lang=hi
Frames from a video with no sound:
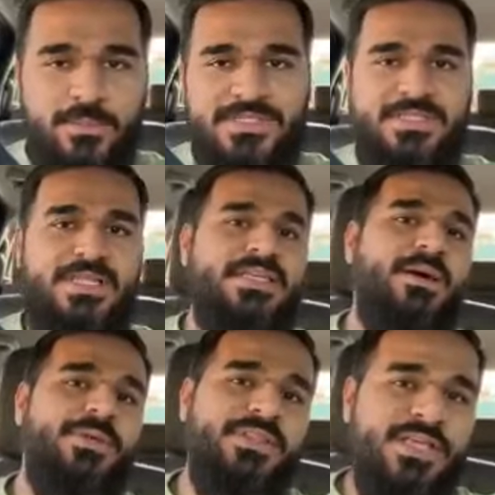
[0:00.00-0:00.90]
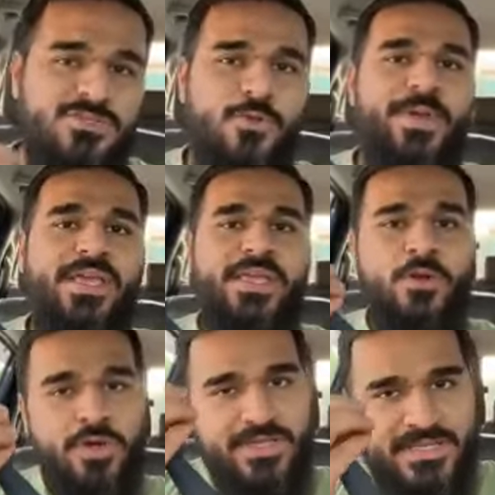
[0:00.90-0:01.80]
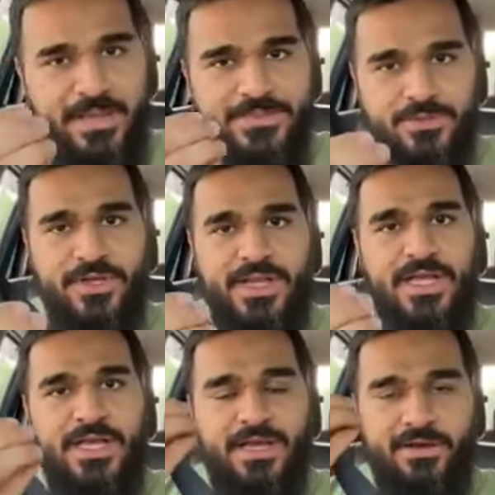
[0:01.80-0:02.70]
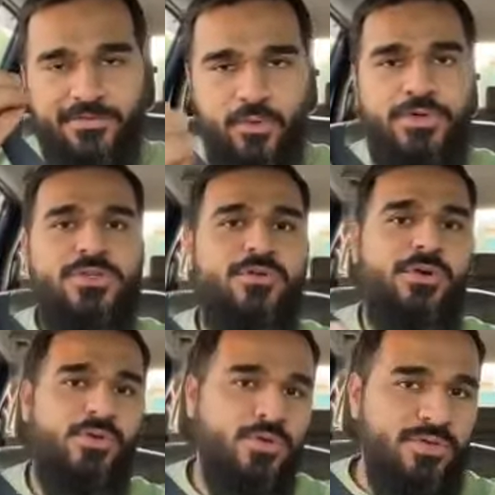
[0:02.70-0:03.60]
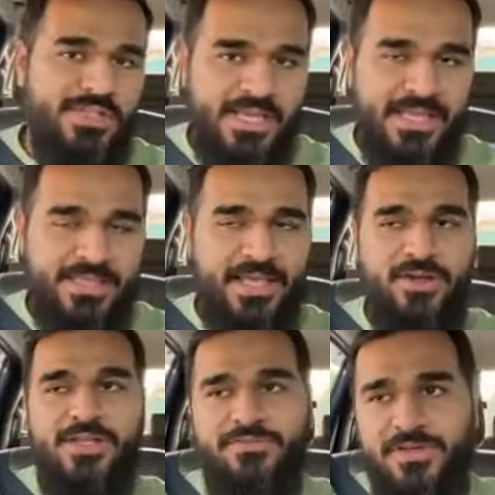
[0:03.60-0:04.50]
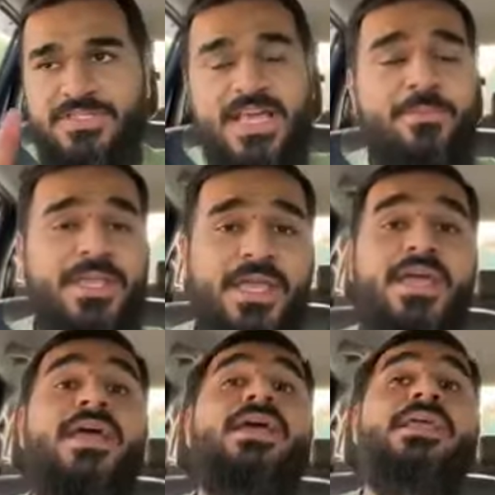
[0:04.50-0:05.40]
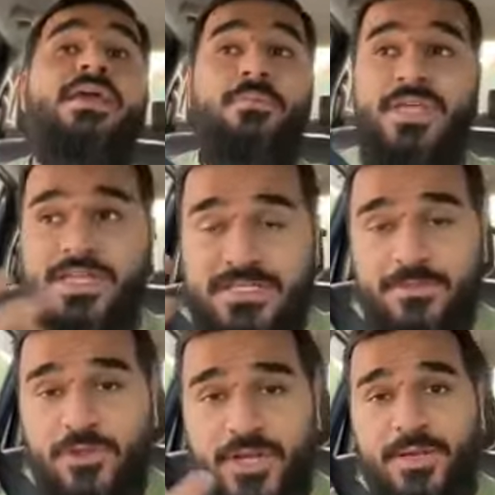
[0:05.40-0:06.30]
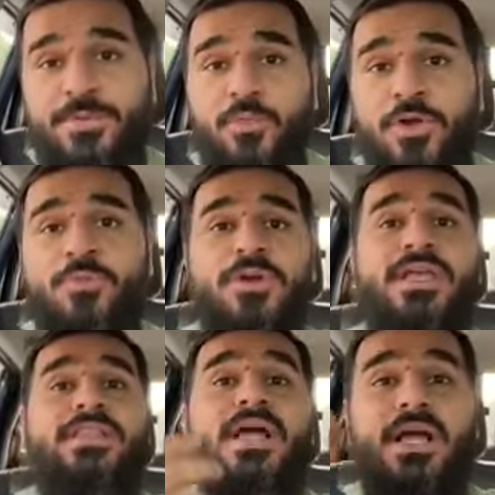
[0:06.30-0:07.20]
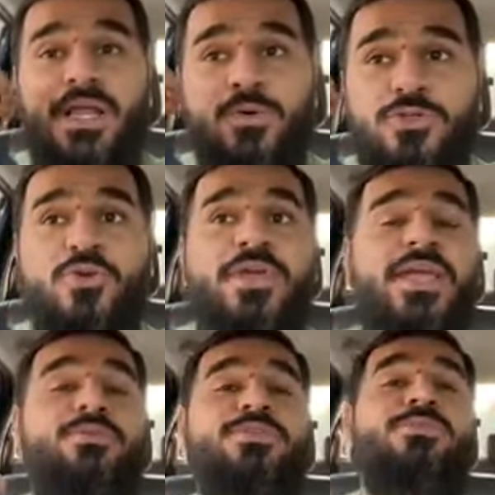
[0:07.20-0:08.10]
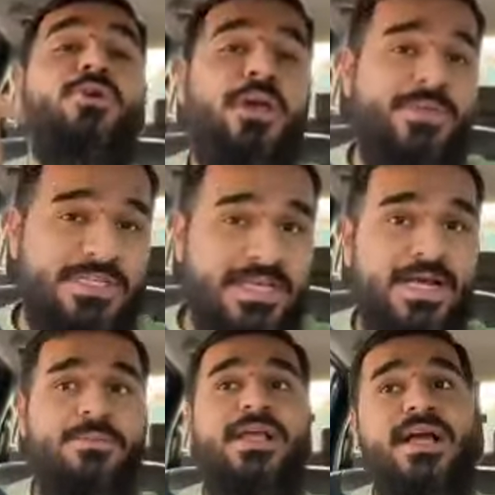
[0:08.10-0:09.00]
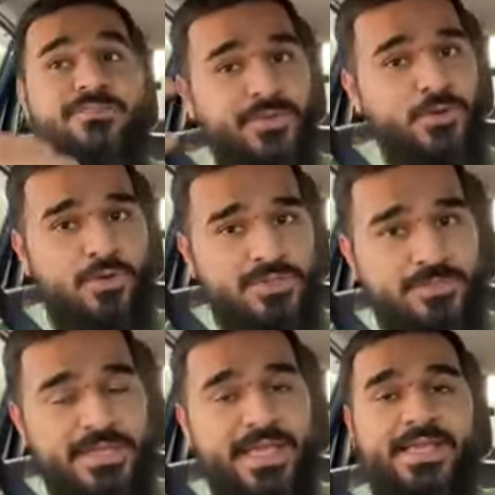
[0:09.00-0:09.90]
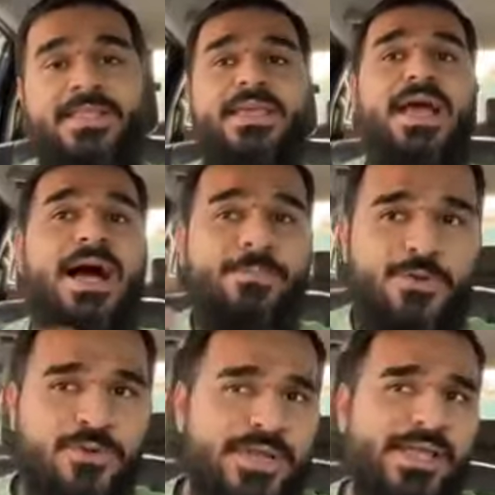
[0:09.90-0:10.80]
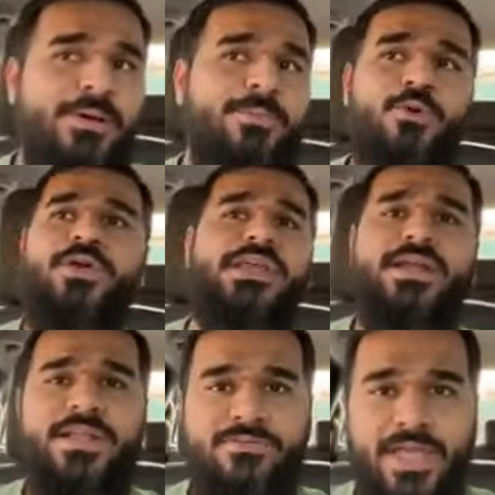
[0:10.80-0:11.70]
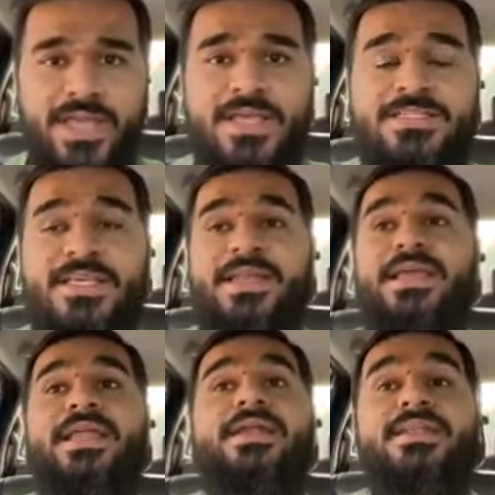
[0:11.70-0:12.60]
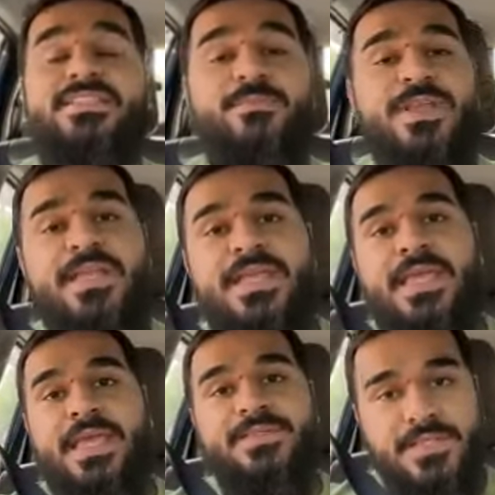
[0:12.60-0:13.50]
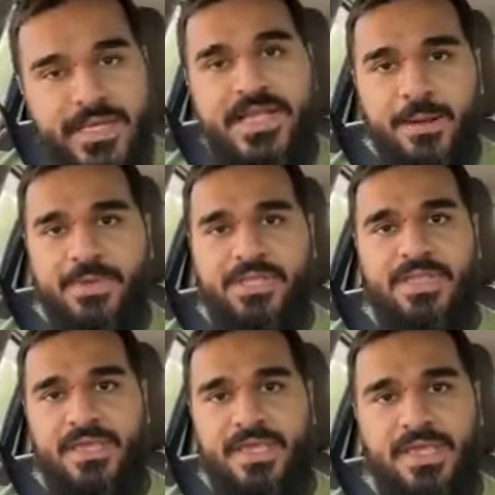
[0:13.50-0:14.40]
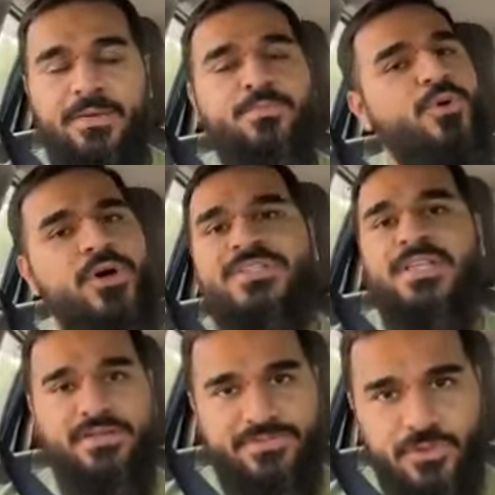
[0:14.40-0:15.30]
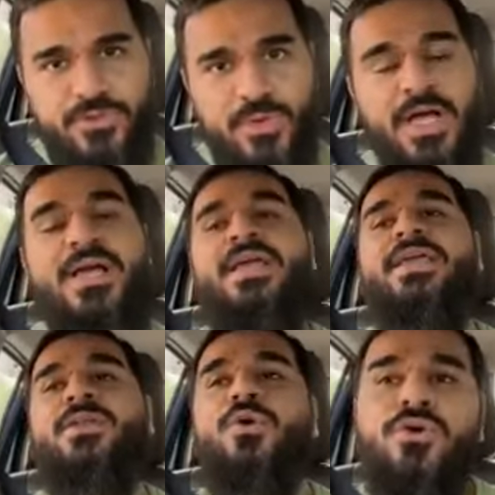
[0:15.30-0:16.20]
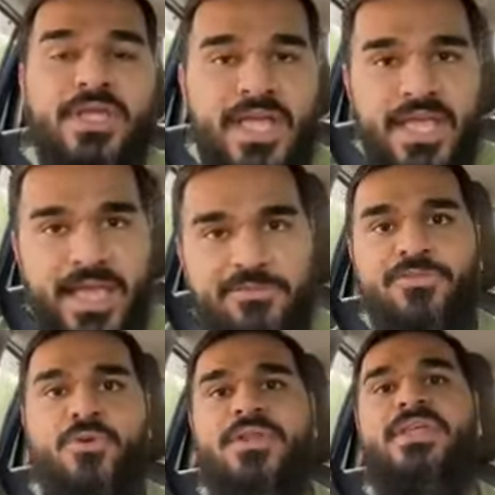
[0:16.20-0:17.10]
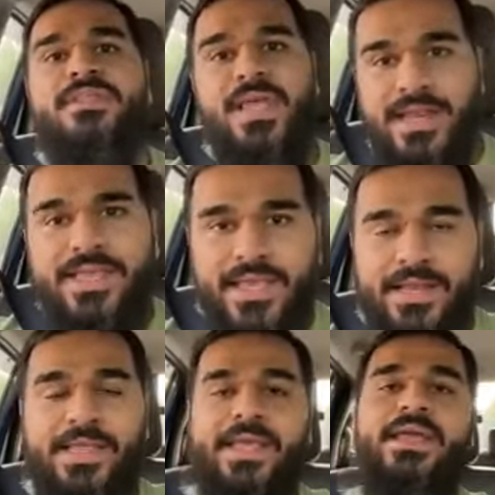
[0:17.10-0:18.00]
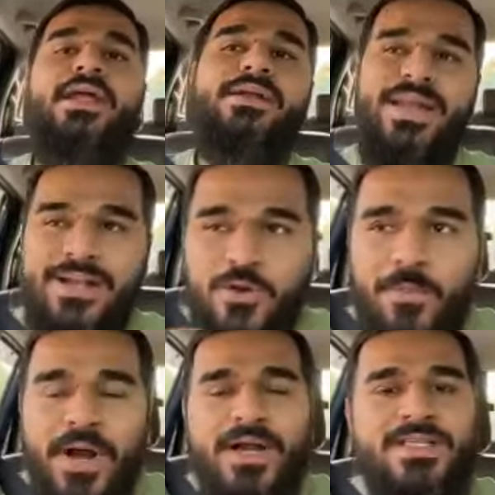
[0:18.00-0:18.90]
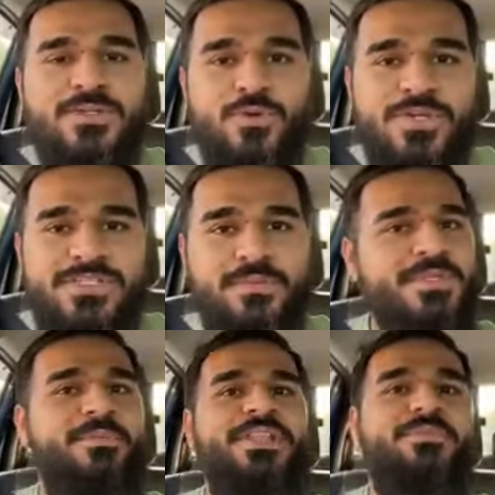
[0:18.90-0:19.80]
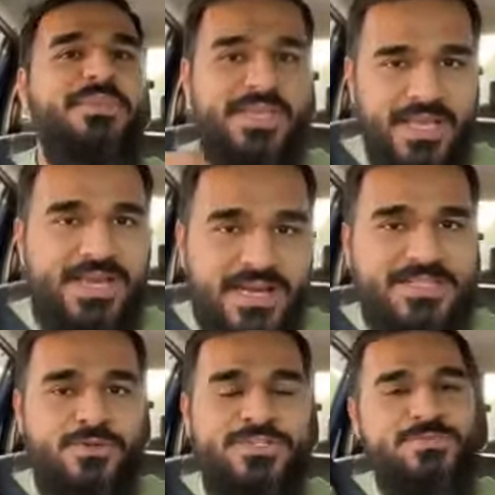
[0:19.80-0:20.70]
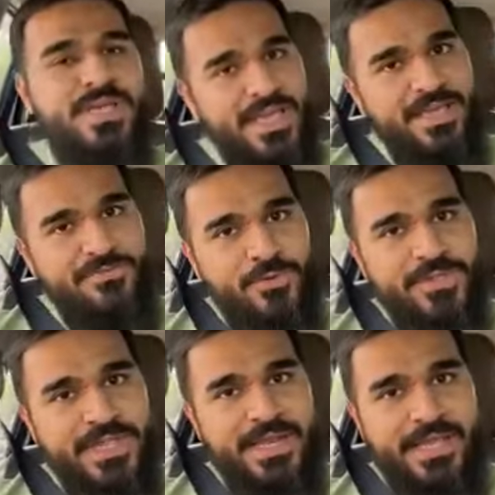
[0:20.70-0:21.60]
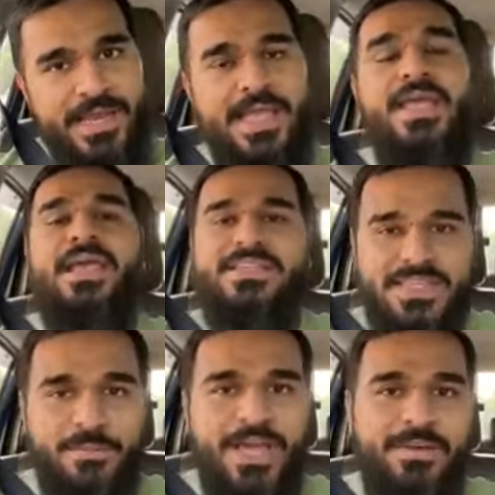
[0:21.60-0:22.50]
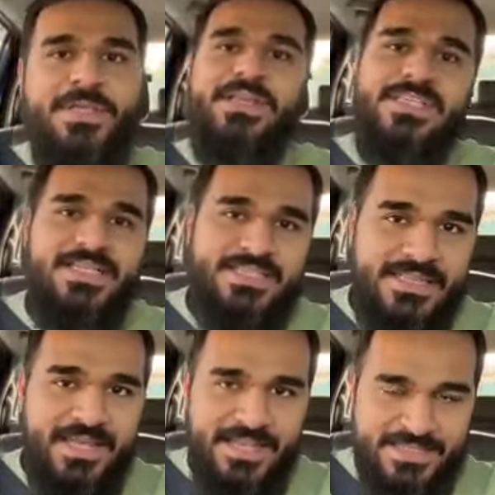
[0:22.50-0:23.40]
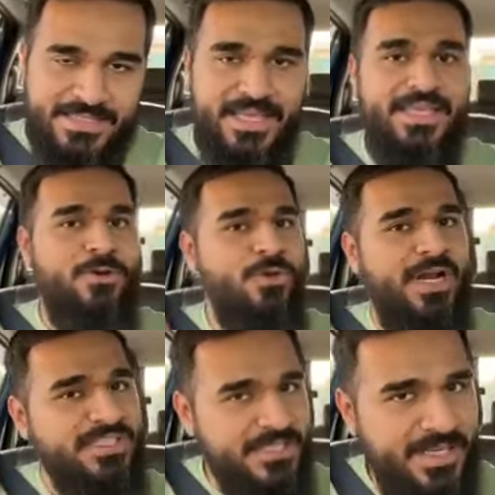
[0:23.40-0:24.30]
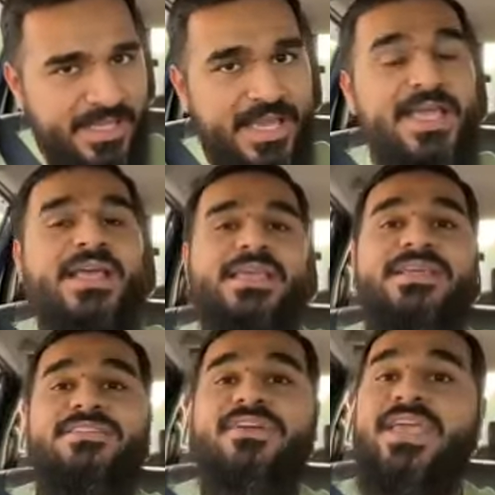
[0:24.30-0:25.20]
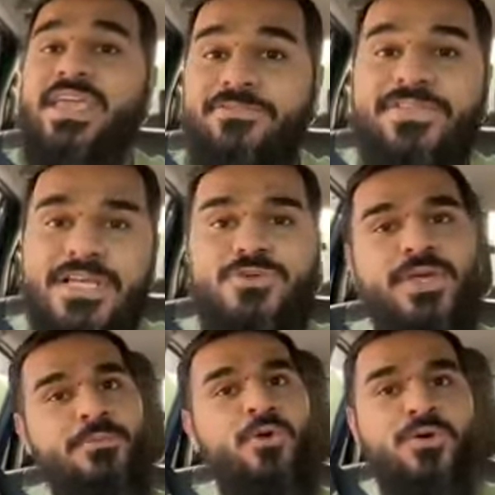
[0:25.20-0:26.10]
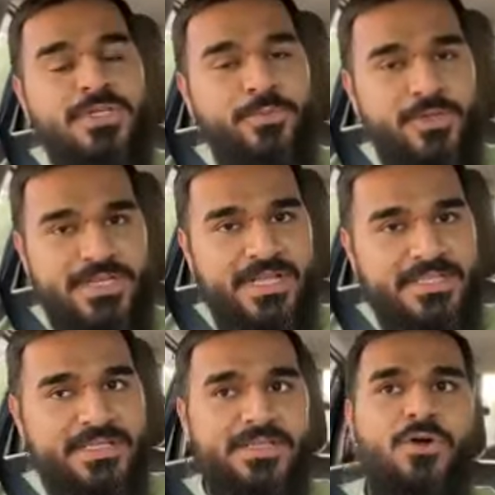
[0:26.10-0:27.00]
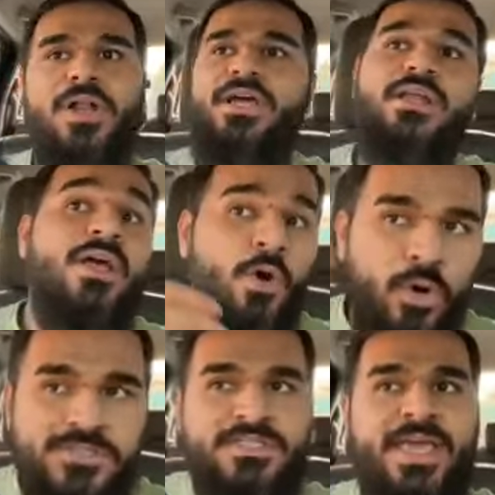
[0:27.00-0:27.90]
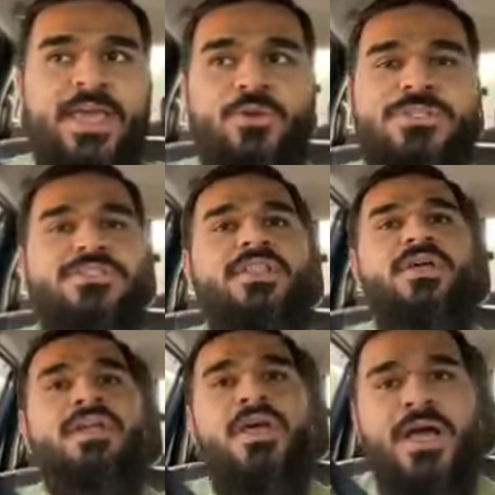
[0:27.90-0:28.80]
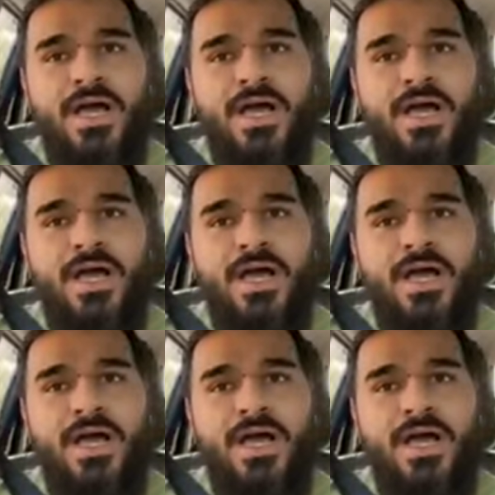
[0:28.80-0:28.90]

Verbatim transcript: का मंजर था जहाँ पे दस रूपए किलो के हिसाब से जो है ना फ्रूट जो है वो लोगों को दिया जाता है और ये फर्स्ट टाइम नहीं है ये मेरी असल में जो है ना अभी बोल बोल के इतना गला खुश हो गया कि मुझसे बोला भी नहीं जा रहा हमने काफी लोगों को समझाया कि देखिए आप लोगों के लिए हम आप लोगों के लिए खड़े हुए सही है लेकिन डिसिप्लिन की इतनी कमी देख के बहुत ज्यादा अफसोस हुआ कि लोगों ने एक फ्रूट की थैली के लिए टेंट को फाड़ना जरूरी समझा मतलब ये करना जरूरी समझा एक फ्रूट की थैली के लिए इसके बगैर भी इंसान जिंदा रह सकता है ये कोई राशन नहीं है ये सिर्फ एक गिफ्ट था जो कि हम लोगों तक पहुंचाना चाहते थे और अगर हो सकता है कि कुछ इसके अंदर